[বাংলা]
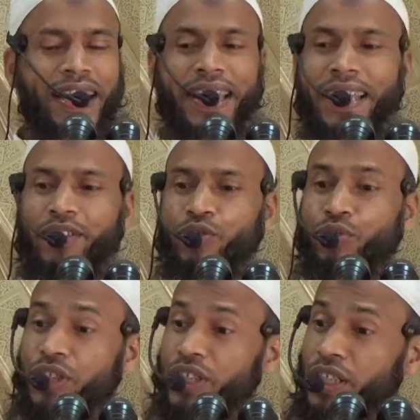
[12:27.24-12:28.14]
এর
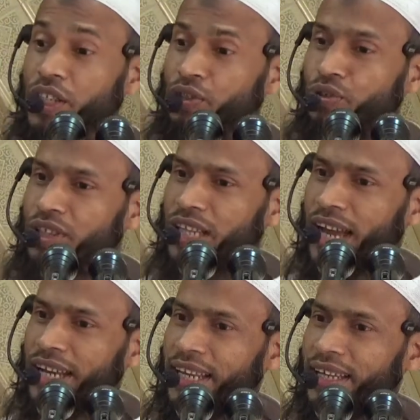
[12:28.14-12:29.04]
সুনির্দিষ্ট
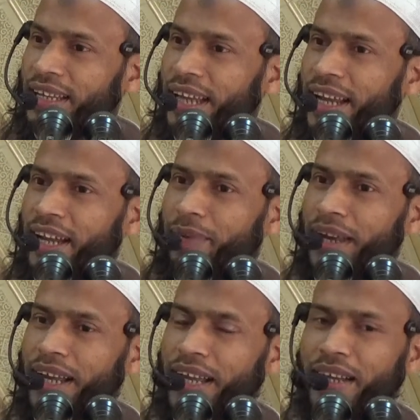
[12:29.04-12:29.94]
তারিখ
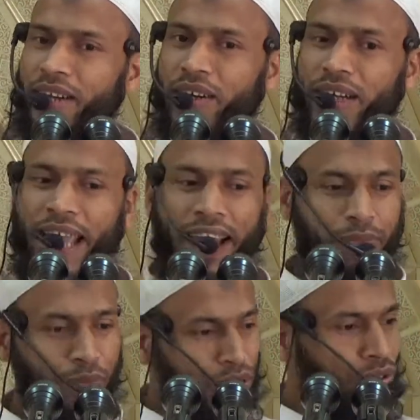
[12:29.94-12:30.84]
একেবারে
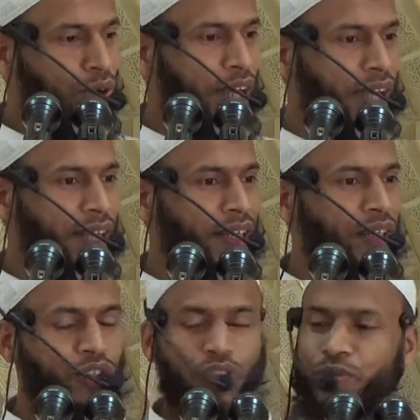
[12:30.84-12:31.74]
একমত হয়ে
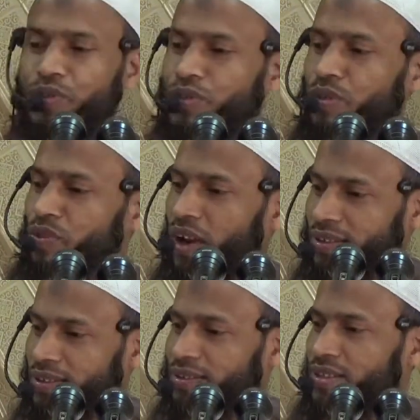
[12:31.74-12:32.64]
সমস্ত
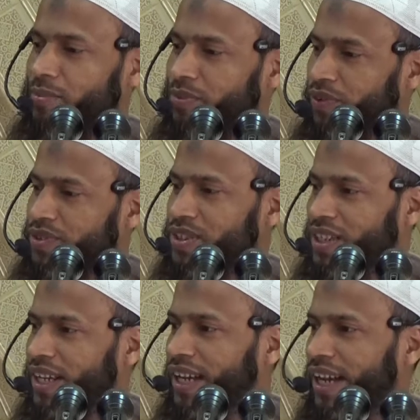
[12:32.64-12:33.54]
মহাদ্দিসিন
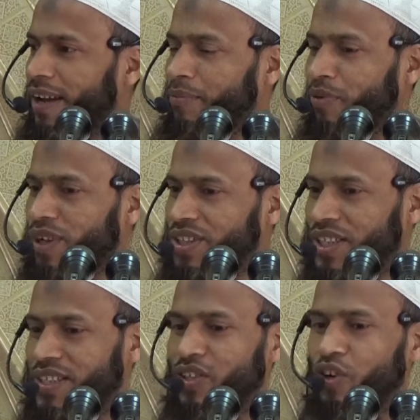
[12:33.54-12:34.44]
মুফসরিনে কেরাম
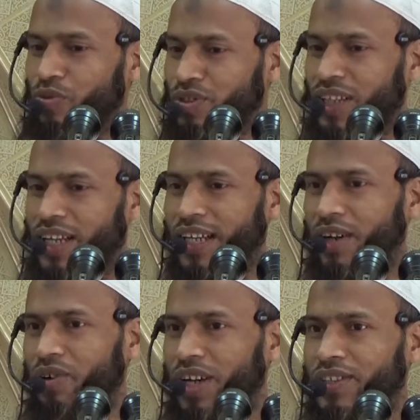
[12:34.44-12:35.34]
বলেছেন যে অমুক তারিখে
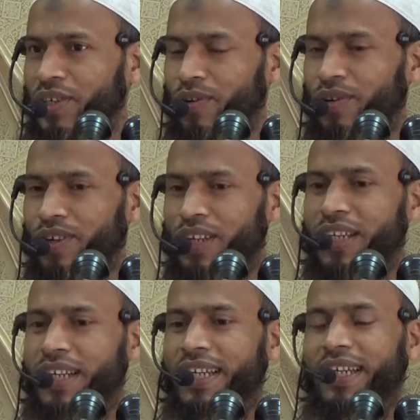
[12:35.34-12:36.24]
হয়েছিল
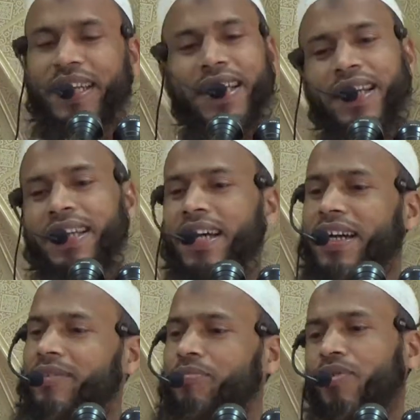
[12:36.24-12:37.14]
এইটা
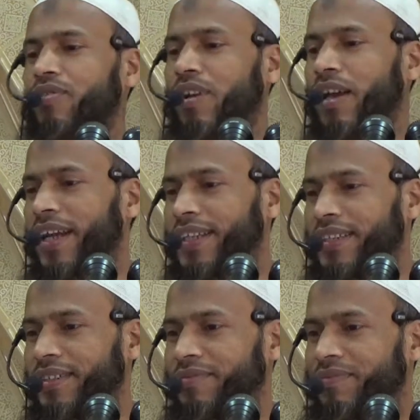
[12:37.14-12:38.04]
বর্ণনা নাই
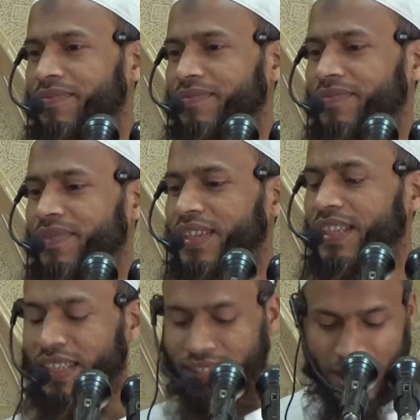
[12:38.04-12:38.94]

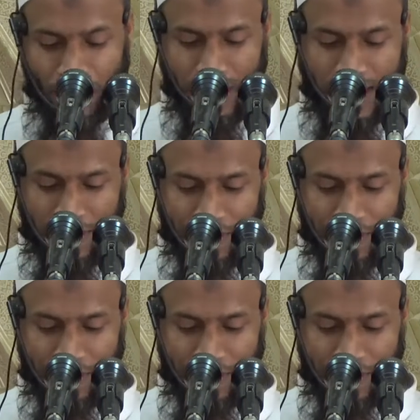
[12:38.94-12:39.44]
তাহলে